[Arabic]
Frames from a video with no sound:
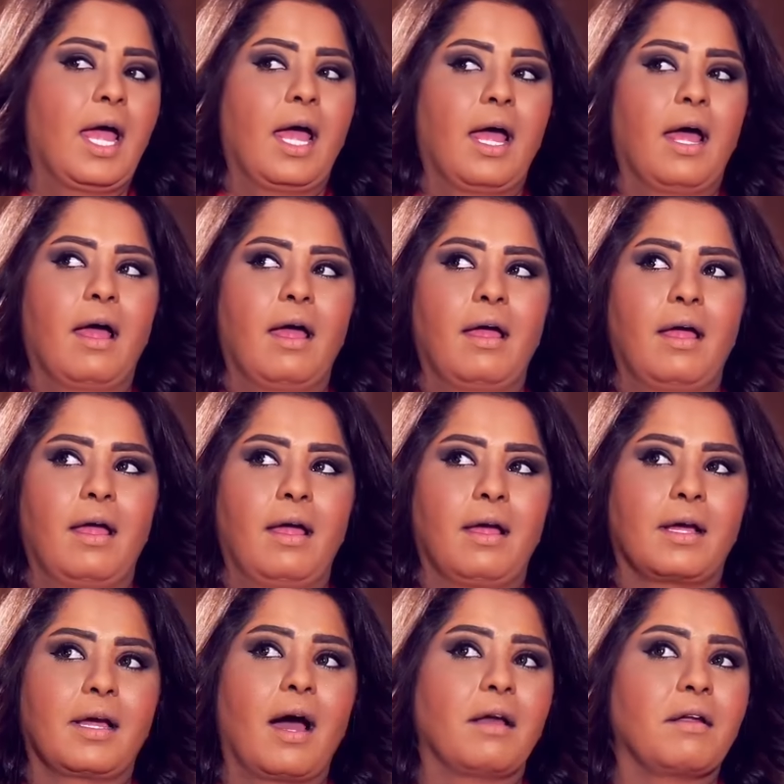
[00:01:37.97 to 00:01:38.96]
آه
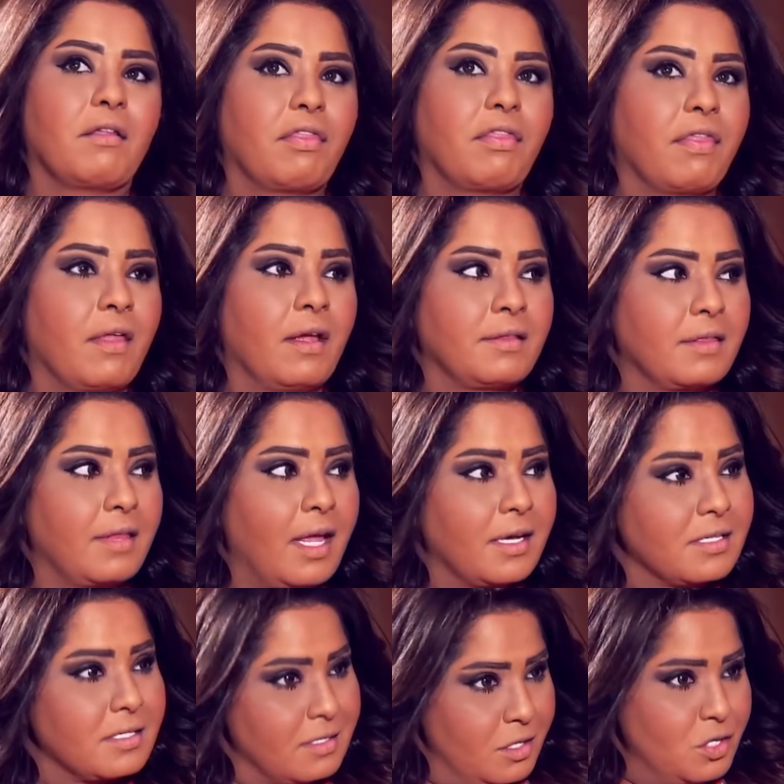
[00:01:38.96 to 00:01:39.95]
كان
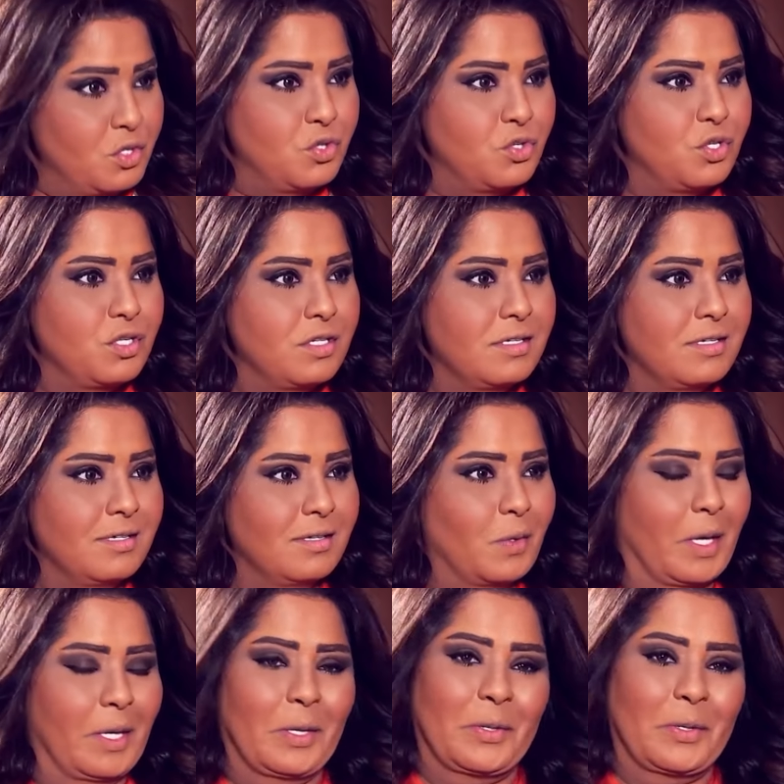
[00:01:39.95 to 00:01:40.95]
الطق صج
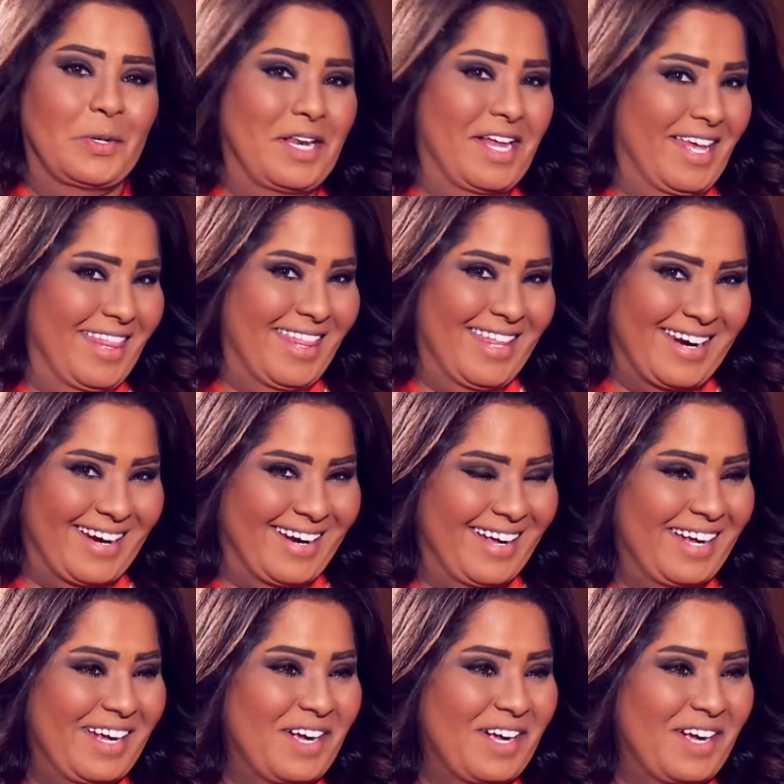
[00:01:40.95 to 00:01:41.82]
وانا اقول له اعذرني